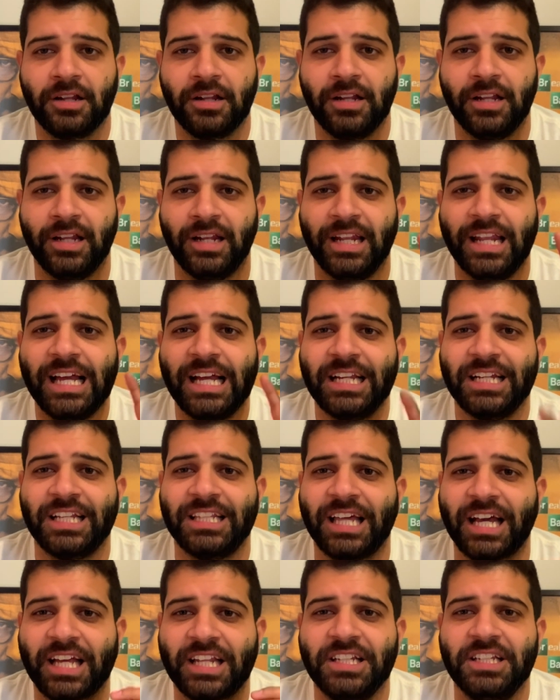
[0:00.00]
للي احنا
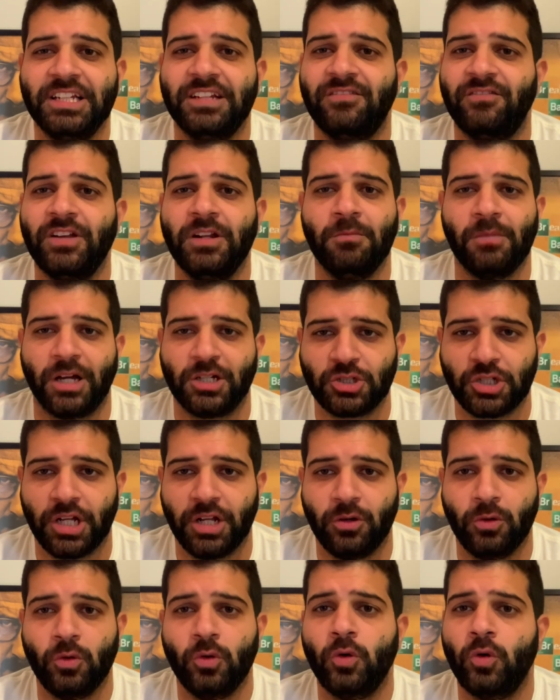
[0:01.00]
داخلين الفيلم
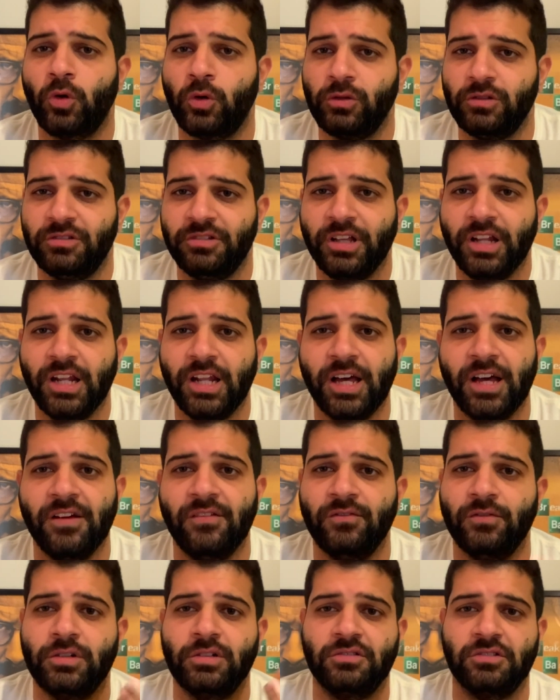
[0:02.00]
عشانه جودزيلا
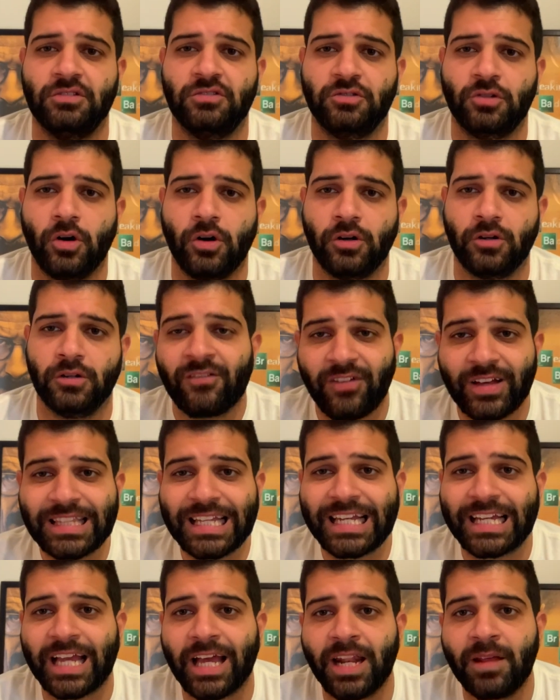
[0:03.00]
فيرسس كون
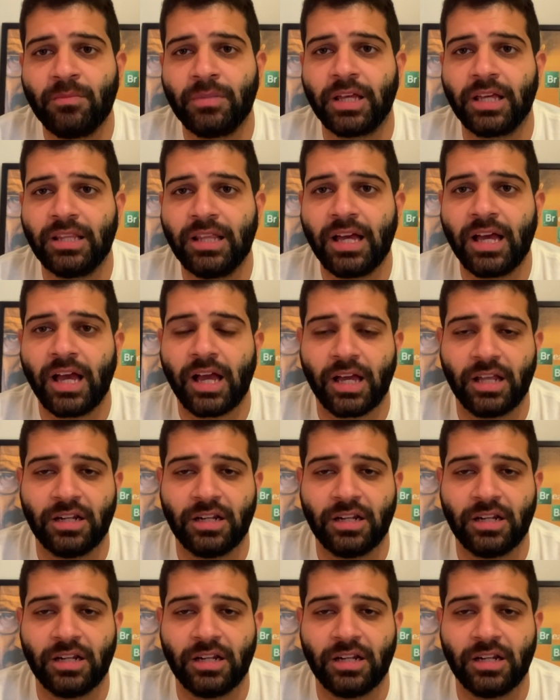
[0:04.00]
فتح كلام كده